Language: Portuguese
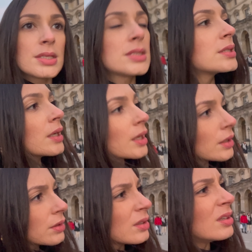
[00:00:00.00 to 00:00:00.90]

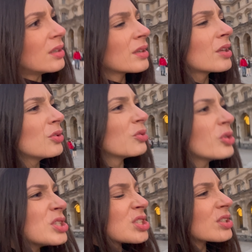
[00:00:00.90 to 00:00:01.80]
aquele, aquele
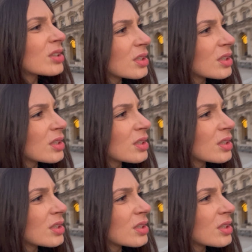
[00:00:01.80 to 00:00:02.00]
longe,